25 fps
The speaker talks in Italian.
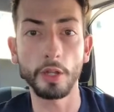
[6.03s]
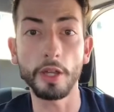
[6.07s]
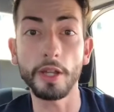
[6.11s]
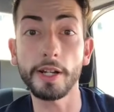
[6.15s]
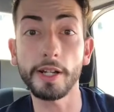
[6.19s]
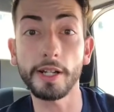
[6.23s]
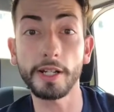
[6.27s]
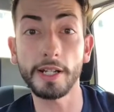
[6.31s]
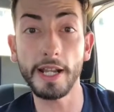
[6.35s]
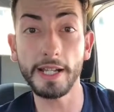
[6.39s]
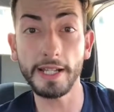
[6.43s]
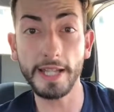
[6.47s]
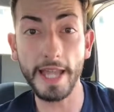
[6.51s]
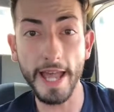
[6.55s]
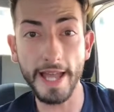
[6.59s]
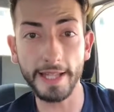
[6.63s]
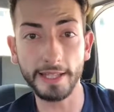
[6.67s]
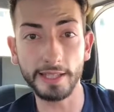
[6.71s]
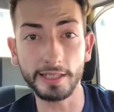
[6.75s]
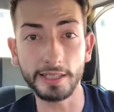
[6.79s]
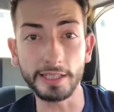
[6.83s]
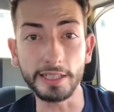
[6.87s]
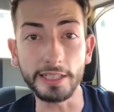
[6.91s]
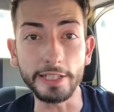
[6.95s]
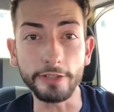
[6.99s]

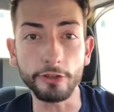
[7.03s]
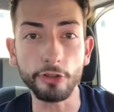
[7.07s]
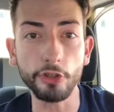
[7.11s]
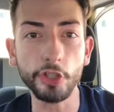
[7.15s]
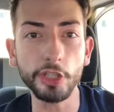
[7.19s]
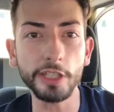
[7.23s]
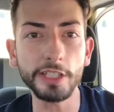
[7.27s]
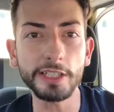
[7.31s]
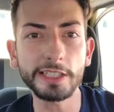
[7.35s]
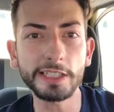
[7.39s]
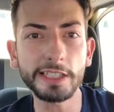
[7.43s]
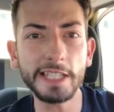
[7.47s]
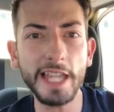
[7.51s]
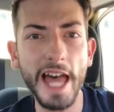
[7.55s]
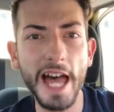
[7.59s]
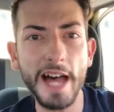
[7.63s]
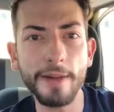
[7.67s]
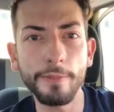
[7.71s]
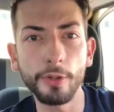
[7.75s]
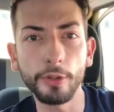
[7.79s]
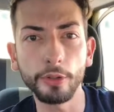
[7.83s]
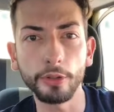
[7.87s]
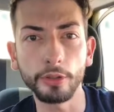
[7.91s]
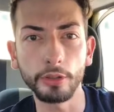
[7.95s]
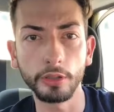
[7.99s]
Ragazzi, ci
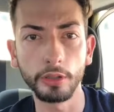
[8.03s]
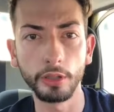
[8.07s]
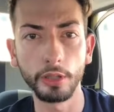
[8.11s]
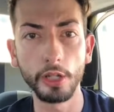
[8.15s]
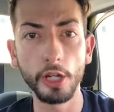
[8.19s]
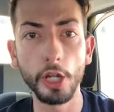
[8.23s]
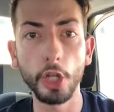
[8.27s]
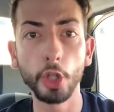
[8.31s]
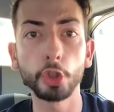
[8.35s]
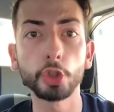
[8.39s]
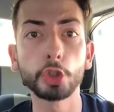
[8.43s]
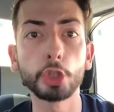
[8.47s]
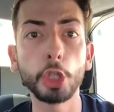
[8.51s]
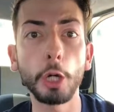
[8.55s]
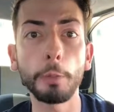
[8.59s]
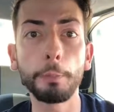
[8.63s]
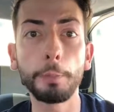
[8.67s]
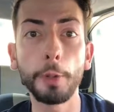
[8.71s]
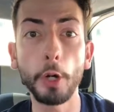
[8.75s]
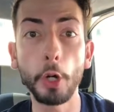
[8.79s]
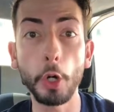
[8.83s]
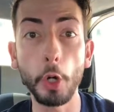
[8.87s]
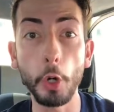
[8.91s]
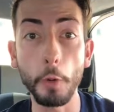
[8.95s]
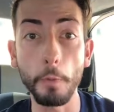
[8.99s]
siamo!
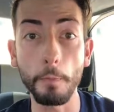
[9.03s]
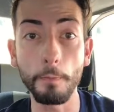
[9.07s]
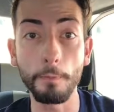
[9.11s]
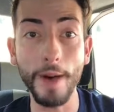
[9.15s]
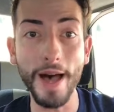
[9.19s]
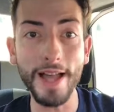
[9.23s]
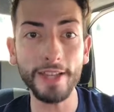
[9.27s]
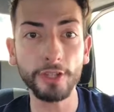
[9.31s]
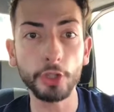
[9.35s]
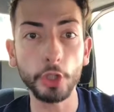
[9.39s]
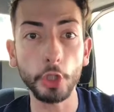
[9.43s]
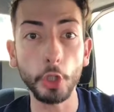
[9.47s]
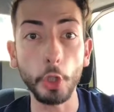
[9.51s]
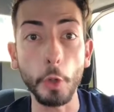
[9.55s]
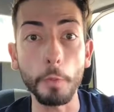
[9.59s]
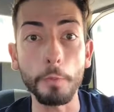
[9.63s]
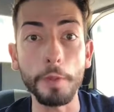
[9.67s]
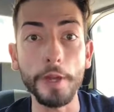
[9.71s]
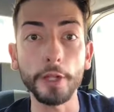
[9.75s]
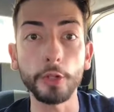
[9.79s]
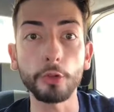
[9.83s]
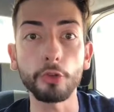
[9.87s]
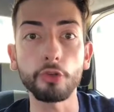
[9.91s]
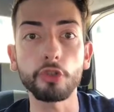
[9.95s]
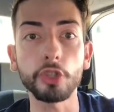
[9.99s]
Dopo Bacio
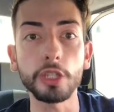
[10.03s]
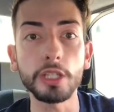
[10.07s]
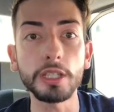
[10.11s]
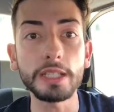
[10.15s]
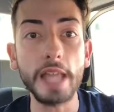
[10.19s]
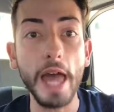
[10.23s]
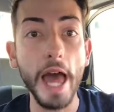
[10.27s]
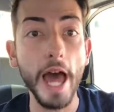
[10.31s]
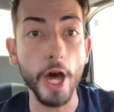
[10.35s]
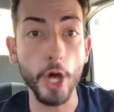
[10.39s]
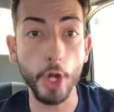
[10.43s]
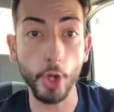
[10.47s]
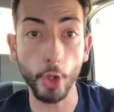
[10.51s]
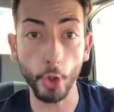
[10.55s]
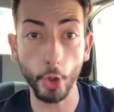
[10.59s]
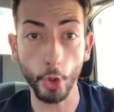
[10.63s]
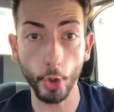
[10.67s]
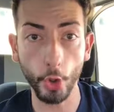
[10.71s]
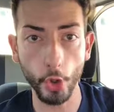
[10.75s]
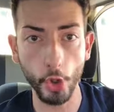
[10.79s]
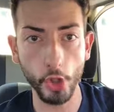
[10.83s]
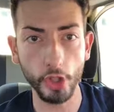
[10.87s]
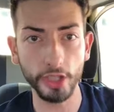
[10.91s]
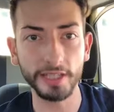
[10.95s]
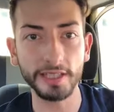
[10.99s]
Perugina
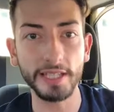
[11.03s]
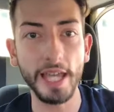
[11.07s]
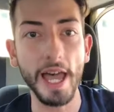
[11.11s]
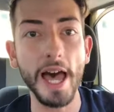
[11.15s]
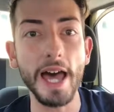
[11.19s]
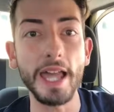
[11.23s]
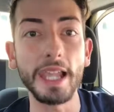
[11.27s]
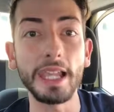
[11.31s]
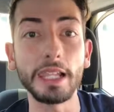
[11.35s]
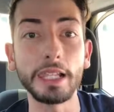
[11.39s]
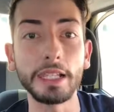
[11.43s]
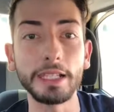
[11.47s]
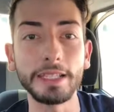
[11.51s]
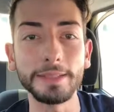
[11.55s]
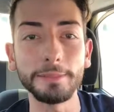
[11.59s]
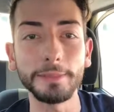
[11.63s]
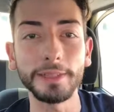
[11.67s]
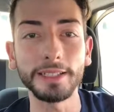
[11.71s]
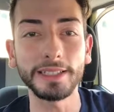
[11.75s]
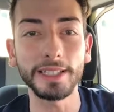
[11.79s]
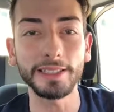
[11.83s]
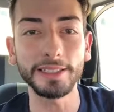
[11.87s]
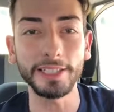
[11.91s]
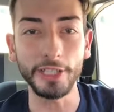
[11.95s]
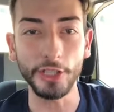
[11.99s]
Rosa
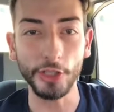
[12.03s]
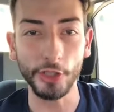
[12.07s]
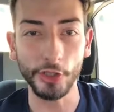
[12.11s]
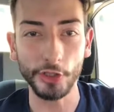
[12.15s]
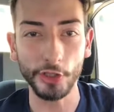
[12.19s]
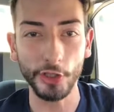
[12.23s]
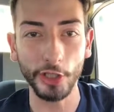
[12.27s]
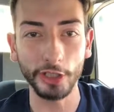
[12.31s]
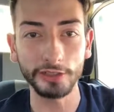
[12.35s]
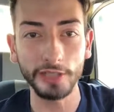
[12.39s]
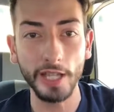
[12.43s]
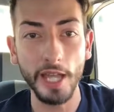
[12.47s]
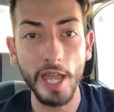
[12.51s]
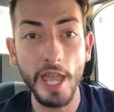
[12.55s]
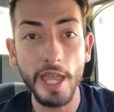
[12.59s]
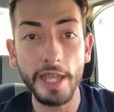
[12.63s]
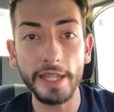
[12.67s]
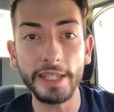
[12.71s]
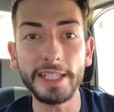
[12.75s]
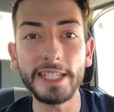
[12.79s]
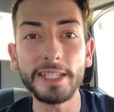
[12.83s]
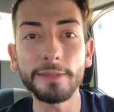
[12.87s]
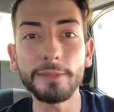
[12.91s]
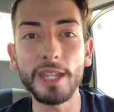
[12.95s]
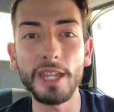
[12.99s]
Limited Edition,
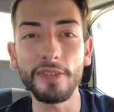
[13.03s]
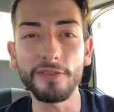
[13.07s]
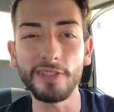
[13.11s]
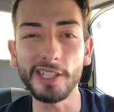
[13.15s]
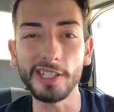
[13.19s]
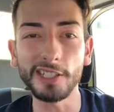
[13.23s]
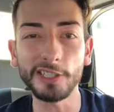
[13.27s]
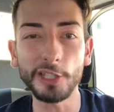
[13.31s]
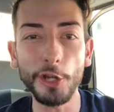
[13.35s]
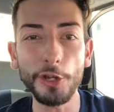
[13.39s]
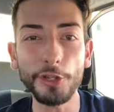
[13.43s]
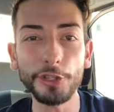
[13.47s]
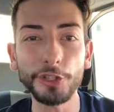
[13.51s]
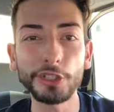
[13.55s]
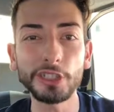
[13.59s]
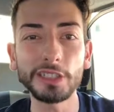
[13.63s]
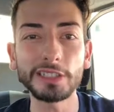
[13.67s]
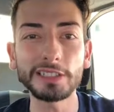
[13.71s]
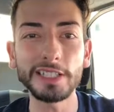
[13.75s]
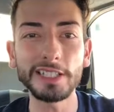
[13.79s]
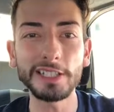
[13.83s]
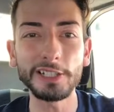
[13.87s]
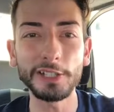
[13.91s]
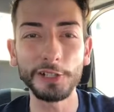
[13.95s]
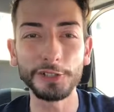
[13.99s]
i miei video si
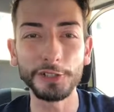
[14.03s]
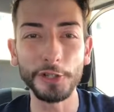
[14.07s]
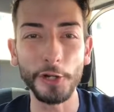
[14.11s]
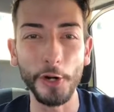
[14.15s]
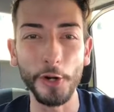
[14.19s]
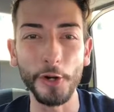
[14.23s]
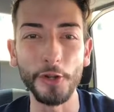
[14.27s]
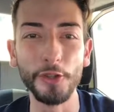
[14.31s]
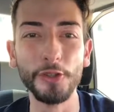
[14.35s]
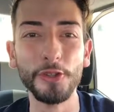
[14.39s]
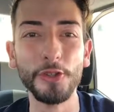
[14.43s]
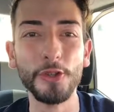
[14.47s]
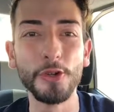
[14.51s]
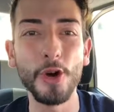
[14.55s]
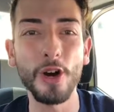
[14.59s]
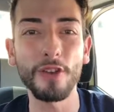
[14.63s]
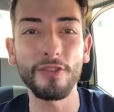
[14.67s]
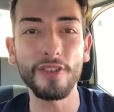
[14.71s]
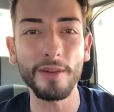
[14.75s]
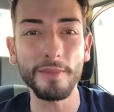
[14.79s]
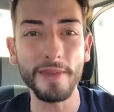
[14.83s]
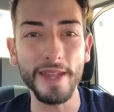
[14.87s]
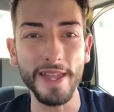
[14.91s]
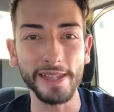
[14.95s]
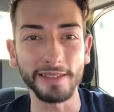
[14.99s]
tingono
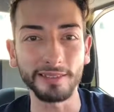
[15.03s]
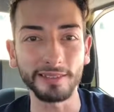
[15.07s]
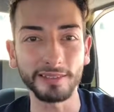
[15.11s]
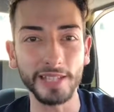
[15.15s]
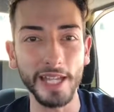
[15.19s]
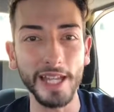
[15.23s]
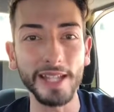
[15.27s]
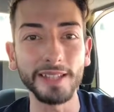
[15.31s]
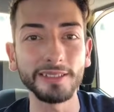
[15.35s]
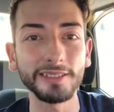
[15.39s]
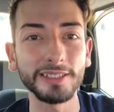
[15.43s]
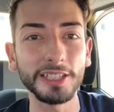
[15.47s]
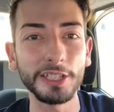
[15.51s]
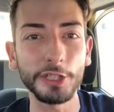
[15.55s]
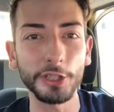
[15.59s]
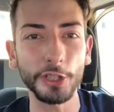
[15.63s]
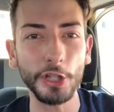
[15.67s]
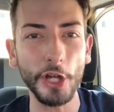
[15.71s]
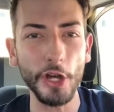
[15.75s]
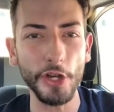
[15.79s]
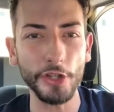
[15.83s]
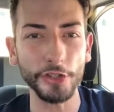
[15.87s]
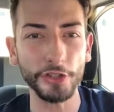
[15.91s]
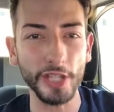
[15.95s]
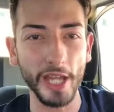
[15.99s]
nuovamente di
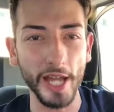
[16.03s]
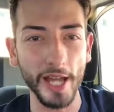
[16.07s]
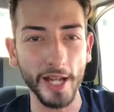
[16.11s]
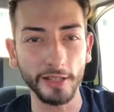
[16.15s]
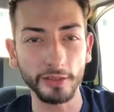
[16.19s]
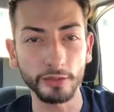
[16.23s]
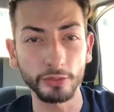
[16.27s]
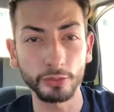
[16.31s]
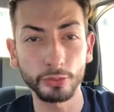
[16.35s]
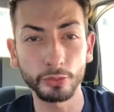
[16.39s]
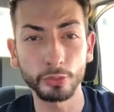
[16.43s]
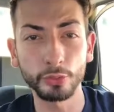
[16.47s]
rosa.